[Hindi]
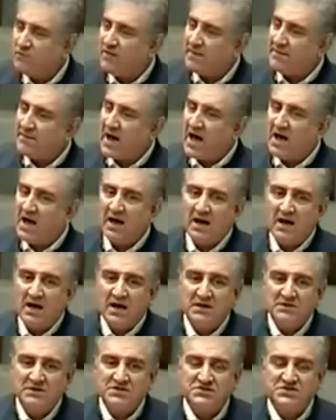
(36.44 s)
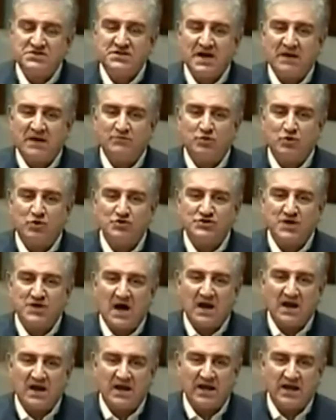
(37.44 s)
कि ये जो वबा जिससे हम दो
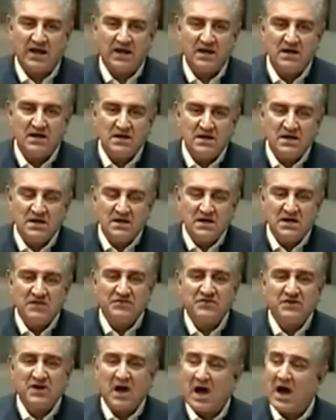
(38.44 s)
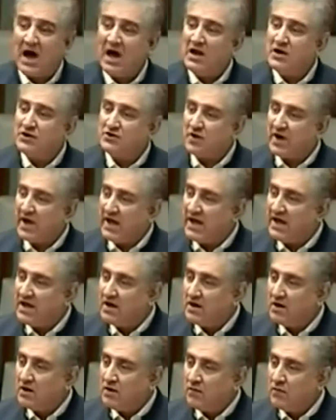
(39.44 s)
चार हैं इसका हल जो है
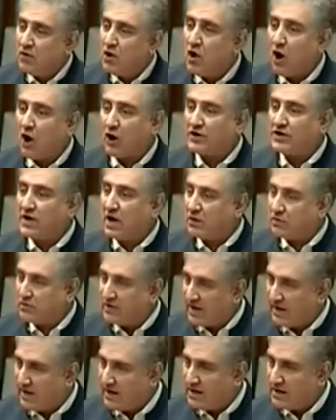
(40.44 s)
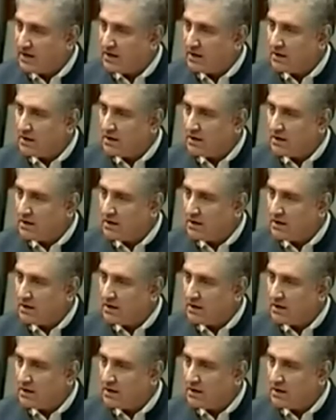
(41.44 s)
वो लॉकडाउन है